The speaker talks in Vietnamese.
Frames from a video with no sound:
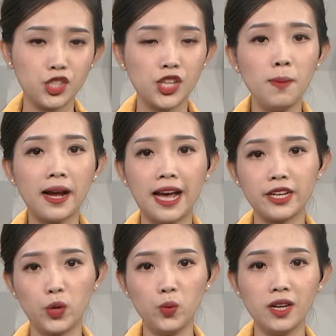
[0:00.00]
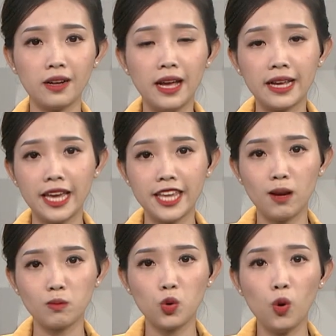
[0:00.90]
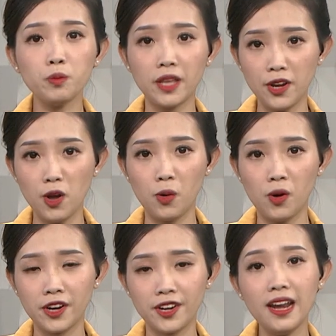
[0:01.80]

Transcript: 6 mặt hàng chủ lực kỳ vọng thu hút tỷ đô,